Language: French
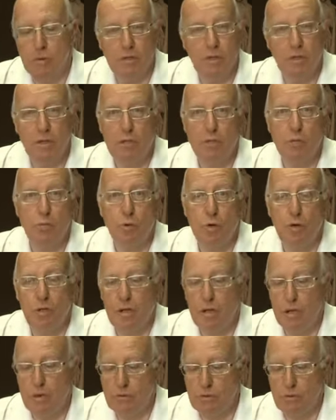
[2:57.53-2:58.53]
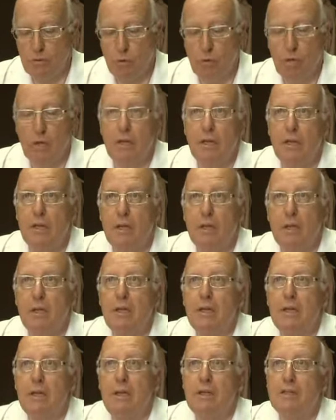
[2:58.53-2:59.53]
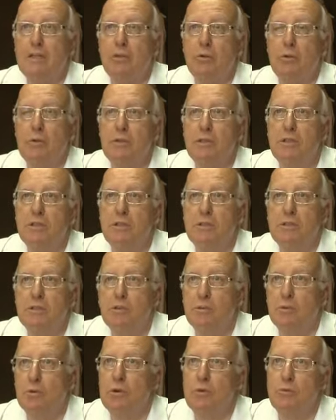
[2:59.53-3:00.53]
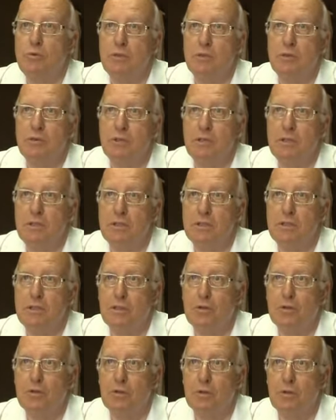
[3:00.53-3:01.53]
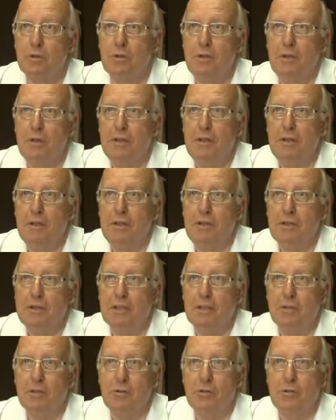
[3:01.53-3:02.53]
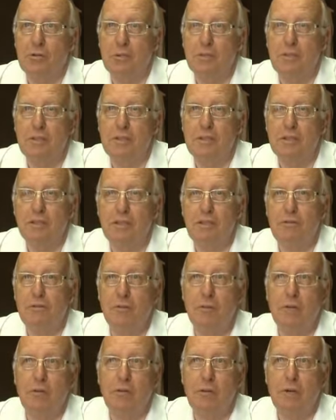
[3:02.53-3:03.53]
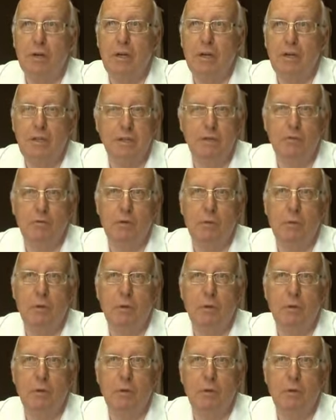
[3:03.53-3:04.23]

C'est la raison pour laquelle nous avons créé les ateliers d'initiation à la musique de jazz, cette, initiative culturelle qui nous a